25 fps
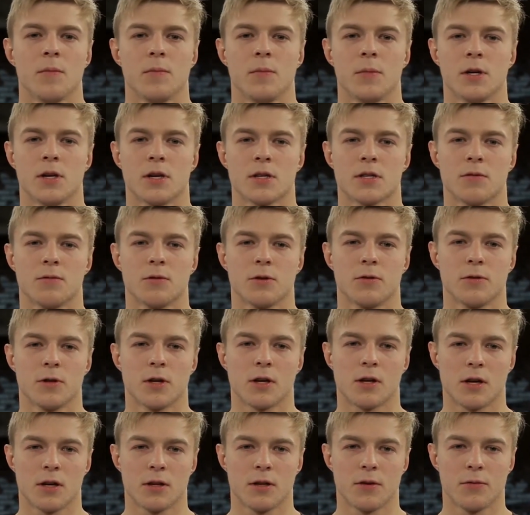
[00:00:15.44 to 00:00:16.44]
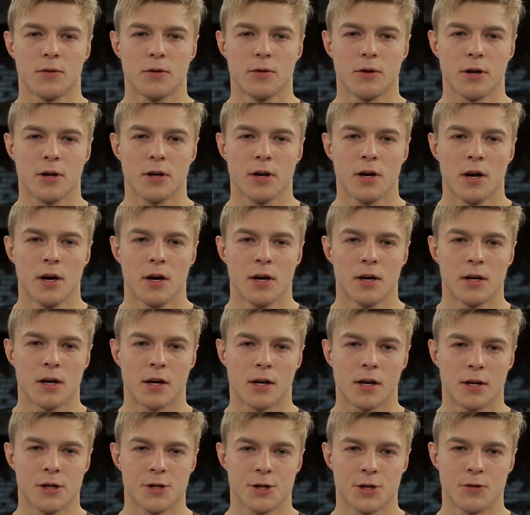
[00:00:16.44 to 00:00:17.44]
Меня зовут Виноградов Юрий,
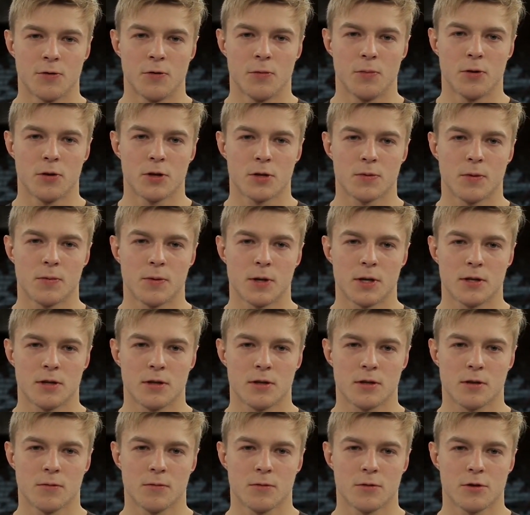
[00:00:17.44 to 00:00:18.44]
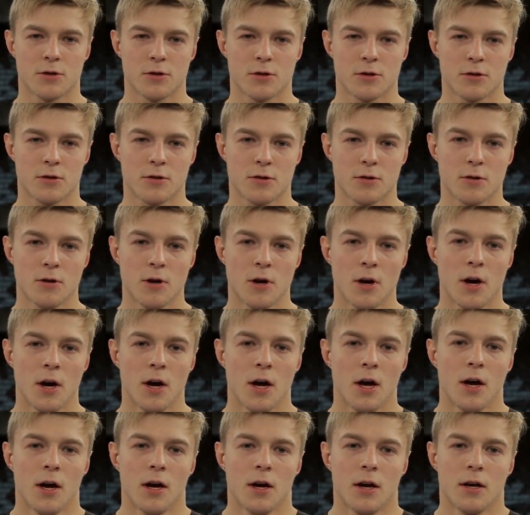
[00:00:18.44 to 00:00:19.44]
я коричневый пояс по бразильскому джиу-джитсу
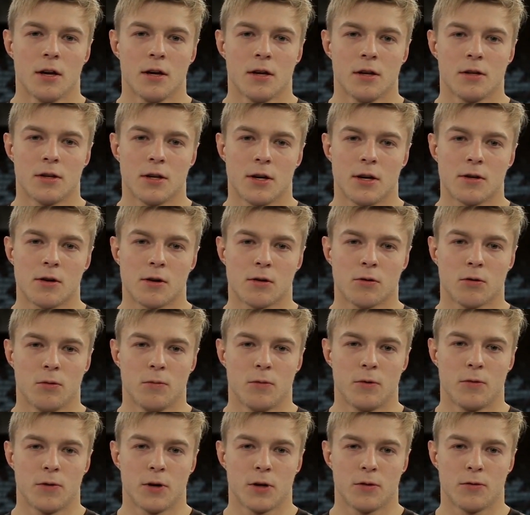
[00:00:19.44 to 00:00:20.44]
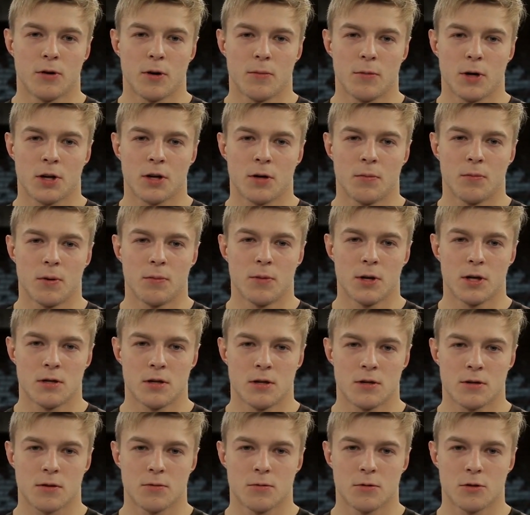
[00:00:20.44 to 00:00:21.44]
и тренер клуба Fight Фабрики по
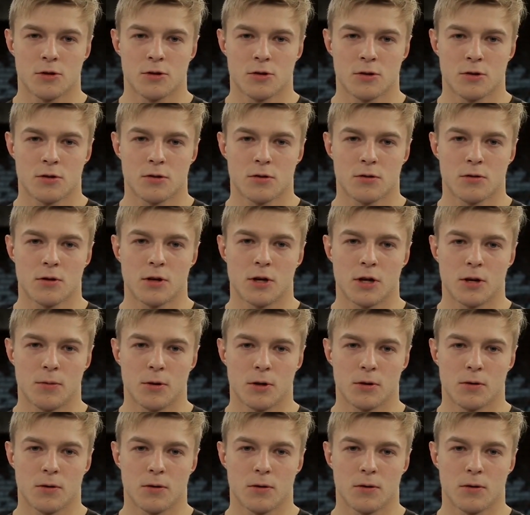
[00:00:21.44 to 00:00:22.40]
бразильскому джиу-джитсу и грэплингу.